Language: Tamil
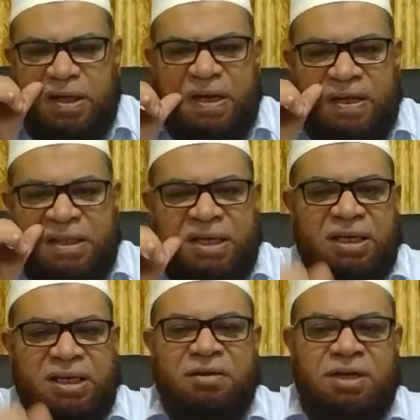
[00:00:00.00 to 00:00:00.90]

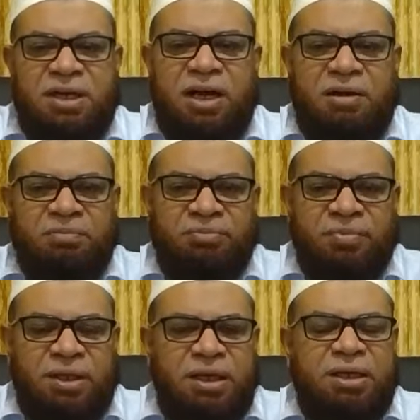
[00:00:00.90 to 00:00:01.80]
கருத்தரிக்க வேண்டாம்
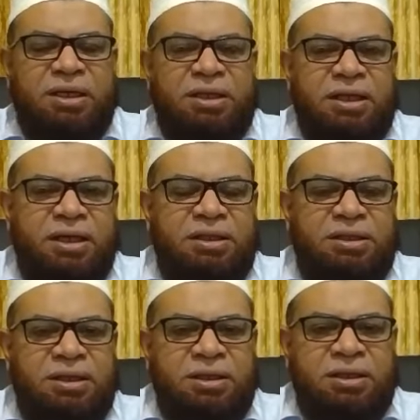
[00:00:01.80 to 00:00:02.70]
என்று நினைத்து